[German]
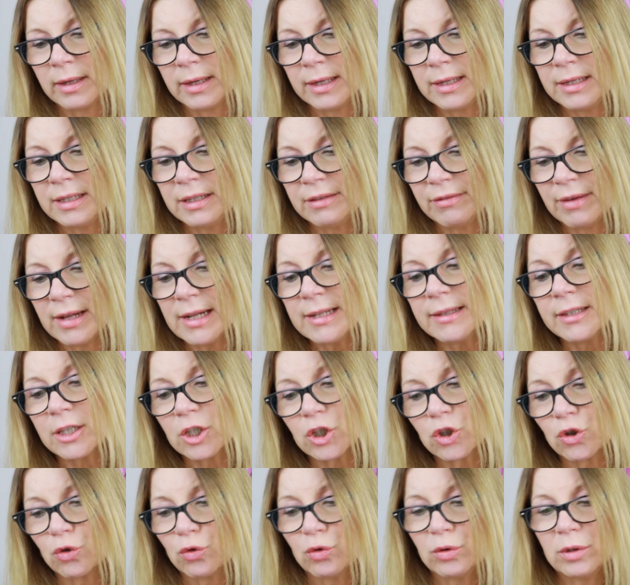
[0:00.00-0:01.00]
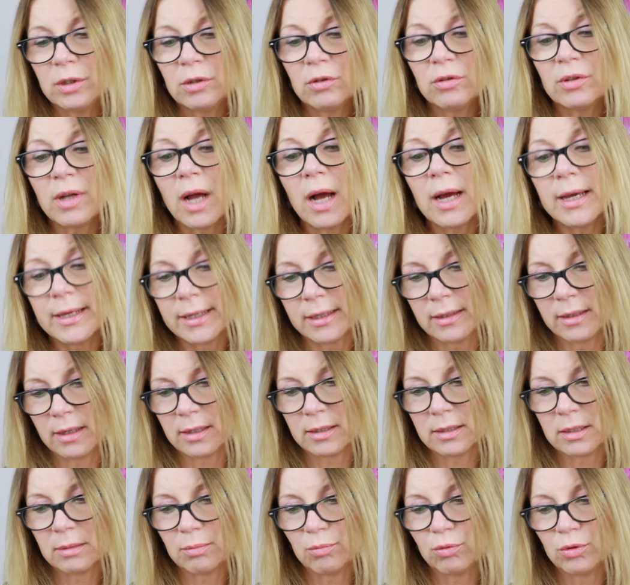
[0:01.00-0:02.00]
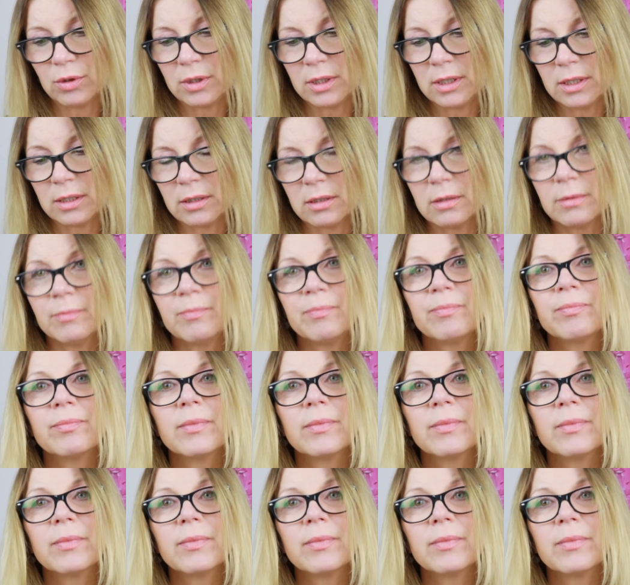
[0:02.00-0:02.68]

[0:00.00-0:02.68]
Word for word: in die Welt der Schönen und Reichen katapultiert.